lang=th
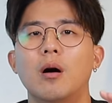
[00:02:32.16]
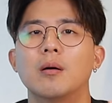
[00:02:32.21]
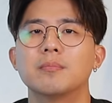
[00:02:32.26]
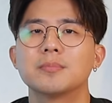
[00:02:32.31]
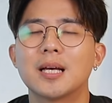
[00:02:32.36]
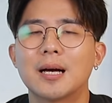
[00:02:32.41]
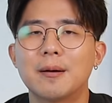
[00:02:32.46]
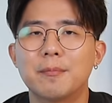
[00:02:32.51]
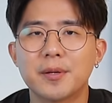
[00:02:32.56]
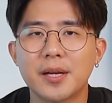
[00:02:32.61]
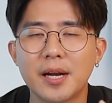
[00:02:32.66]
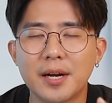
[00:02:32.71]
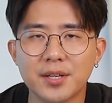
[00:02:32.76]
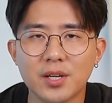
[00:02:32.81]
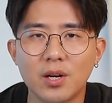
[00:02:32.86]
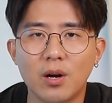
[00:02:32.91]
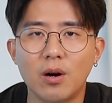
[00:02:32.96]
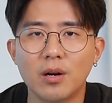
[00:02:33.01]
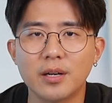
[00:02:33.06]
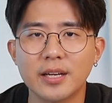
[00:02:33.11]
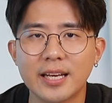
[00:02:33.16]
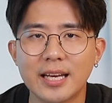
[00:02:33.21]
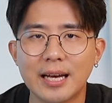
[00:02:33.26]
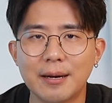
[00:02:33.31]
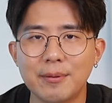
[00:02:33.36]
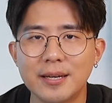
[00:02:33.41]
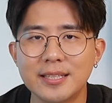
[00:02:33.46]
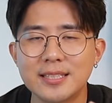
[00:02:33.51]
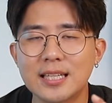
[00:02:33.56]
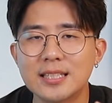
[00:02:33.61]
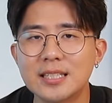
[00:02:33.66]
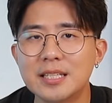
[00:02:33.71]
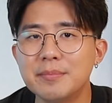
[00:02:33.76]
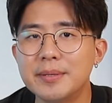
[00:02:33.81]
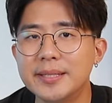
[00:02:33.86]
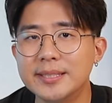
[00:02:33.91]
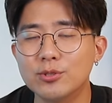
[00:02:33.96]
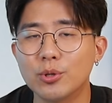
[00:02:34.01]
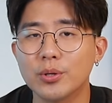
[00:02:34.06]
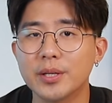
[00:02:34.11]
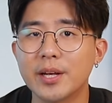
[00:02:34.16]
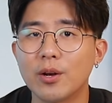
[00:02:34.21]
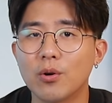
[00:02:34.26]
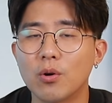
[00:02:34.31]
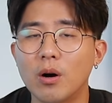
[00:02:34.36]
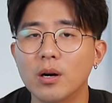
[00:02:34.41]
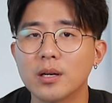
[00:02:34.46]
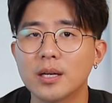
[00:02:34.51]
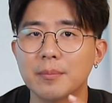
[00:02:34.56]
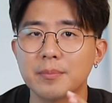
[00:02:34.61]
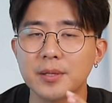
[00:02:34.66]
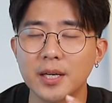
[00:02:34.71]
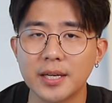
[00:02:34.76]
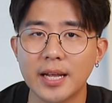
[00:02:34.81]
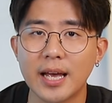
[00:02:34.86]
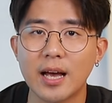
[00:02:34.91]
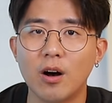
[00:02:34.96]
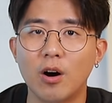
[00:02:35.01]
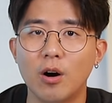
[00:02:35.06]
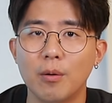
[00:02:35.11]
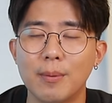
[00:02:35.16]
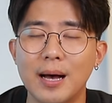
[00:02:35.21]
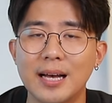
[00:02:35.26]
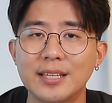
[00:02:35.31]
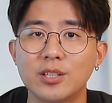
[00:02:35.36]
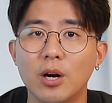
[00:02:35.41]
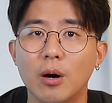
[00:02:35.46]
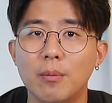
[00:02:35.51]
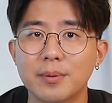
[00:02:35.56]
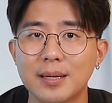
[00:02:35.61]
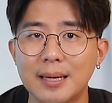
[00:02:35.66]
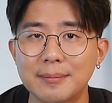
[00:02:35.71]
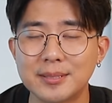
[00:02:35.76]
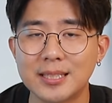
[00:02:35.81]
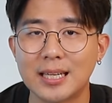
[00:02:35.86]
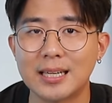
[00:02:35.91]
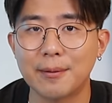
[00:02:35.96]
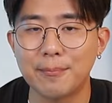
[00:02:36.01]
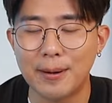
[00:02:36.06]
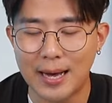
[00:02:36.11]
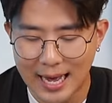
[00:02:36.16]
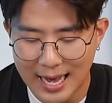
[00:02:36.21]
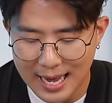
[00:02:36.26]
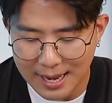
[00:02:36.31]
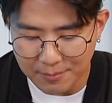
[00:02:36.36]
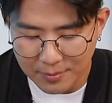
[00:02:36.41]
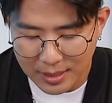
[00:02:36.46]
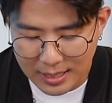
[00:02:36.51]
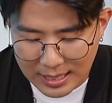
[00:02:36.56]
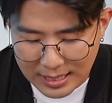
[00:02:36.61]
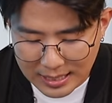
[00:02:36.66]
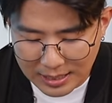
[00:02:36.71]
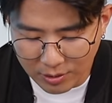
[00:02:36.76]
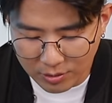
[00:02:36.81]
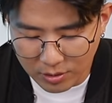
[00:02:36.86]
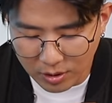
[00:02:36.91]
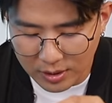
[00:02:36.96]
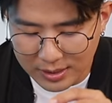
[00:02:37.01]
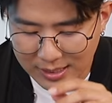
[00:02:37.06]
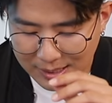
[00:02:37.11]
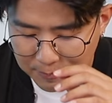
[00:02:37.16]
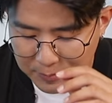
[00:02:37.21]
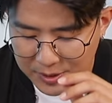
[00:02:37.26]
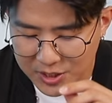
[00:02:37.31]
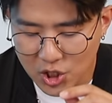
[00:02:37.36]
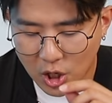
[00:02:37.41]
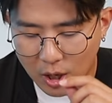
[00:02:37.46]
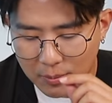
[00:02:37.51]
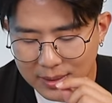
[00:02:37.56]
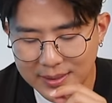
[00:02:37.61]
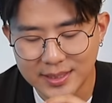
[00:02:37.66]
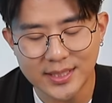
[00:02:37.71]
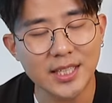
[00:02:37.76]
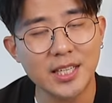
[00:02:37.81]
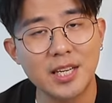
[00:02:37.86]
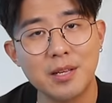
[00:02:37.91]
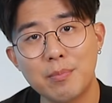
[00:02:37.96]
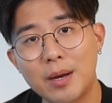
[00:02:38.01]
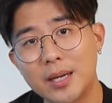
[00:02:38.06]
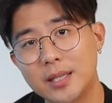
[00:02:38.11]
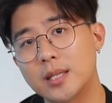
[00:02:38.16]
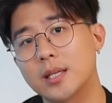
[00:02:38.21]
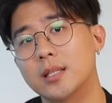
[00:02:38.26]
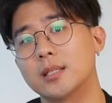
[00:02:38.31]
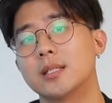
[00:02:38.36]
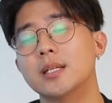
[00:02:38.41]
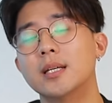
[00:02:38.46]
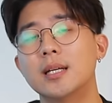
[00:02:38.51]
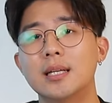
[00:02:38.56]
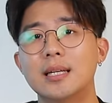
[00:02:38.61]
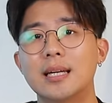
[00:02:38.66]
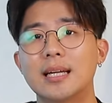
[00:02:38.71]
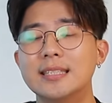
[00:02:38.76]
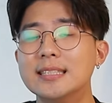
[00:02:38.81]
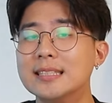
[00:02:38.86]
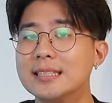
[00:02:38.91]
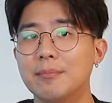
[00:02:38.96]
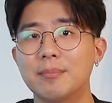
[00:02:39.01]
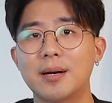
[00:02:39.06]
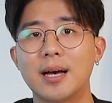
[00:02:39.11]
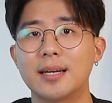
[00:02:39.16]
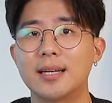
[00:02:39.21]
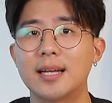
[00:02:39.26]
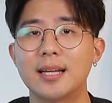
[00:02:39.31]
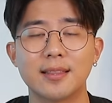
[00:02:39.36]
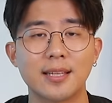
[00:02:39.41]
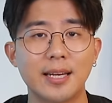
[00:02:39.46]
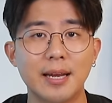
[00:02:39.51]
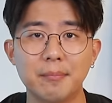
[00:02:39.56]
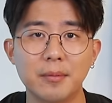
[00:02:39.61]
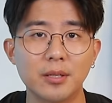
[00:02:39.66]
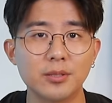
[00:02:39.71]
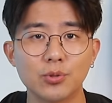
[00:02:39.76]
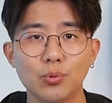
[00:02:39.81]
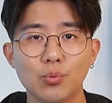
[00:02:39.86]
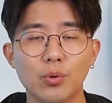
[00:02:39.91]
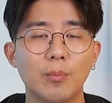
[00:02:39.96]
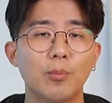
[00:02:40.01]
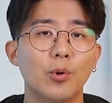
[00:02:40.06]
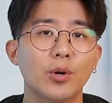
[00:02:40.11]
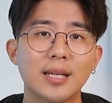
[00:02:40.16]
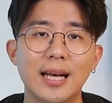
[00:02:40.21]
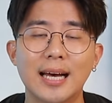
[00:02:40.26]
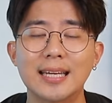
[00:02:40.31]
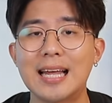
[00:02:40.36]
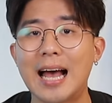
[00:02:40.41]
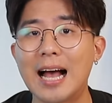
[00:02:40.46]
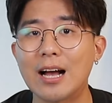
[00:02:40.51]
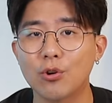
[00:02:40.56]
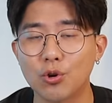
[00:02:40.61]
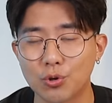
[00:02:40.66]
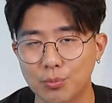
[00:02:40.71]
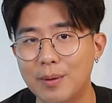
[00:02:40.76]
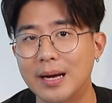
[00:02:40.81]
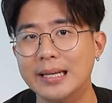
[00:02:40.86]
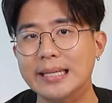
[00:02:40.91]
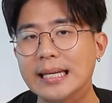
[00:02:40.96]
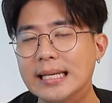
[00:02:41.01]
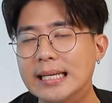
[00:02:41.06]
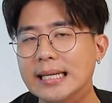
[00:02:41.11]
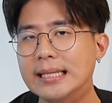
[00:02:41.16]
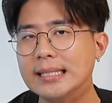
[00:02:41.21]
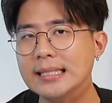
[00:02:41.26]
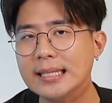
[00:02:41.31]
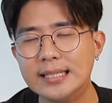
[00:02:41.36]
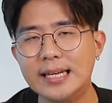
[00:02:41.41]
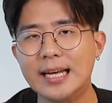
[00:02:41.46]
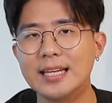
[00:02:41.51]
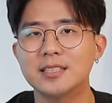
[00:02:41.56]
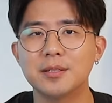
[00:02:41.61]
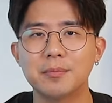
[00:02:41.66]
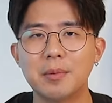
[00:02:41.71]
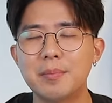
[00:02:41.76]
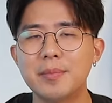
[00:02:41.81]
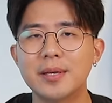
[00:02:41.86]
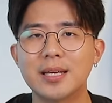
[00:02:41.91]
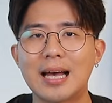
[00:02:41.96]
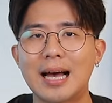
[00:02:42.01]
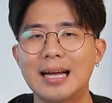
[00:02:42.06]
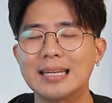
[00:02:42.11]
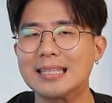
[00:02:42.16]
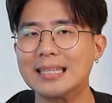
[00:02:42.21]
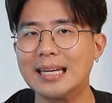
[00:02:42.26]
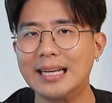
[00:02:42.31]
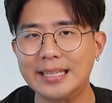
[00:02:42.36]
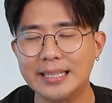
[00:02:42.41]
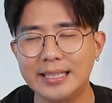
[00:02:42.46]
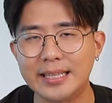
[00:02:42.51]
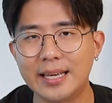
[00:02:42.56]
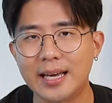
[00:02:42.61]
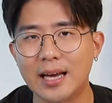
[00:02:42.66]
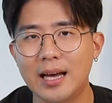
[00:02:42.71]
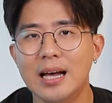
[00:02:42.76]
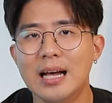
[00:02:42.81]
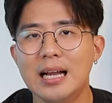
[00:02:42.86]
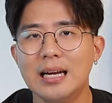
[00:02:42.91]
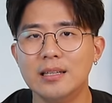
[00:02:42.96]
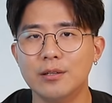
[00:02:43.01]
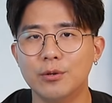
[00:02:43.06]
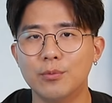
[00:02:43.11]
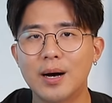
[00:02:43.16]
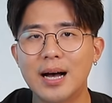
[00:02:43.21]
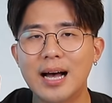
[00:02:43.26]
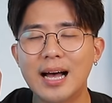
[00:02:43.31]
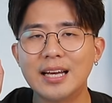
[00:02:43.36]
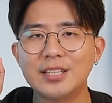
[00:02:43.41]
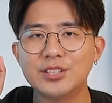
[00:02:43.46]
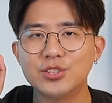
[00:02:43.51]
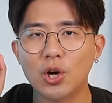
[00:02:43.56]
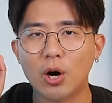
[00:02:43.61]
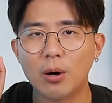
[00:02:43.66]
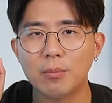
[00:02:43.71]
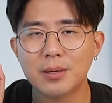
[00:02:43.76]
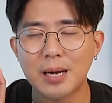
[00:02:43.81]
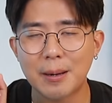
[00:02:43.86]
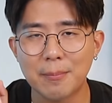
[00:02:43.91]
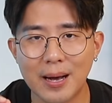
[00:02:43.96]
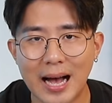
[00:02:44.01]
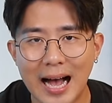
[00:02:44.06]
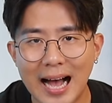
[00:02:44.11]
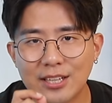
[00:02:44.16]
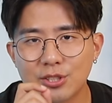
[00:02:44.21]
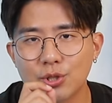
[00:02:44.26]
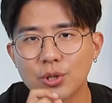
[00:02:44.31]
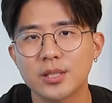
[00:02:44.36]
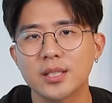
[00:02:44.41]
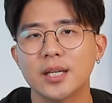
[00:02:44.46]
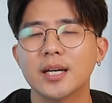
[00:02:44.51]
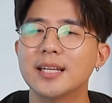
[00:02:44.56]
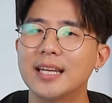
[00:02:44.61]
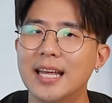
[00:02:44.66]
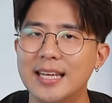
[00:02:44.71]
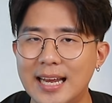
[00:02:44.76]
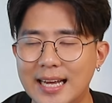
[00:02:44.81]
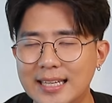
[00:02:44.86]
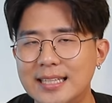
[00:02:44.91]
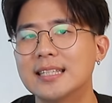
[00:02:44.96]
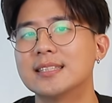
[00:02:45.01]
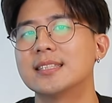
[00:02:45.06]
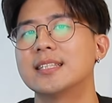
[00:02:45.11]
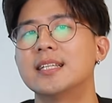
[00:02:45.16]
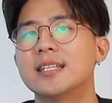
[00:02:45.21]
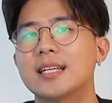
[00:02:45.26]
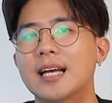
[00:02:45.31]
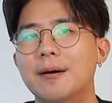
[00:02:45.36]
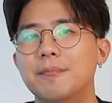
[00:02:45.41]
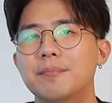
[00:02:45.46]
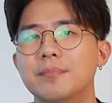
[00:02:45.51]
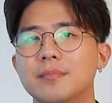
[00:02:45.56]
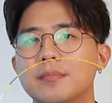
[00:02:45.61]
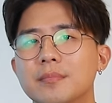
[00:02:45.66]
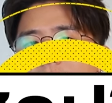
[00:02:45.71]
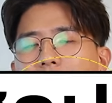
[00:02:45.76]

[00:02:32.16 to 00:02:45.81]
พร้อมกับเรียกร้องนะครับให้ช่างที่มีส่วนเกี่ยวข้องกับเรื่องนี้ออกมายอมรับสารภาพ แล้วก็รับผิดชอบกับสิ่งที่มันเกิดขึ้น และที่สำคัญฮะเตรียมเข้าสู่กระบวนการทางกฎหมายได้เลยเรื่องนี้จะไม่มีการไกล่เกลี่ยหรือว่ายอมรับค่าชดเชยใด ๆ ทั้งสิ้นครับ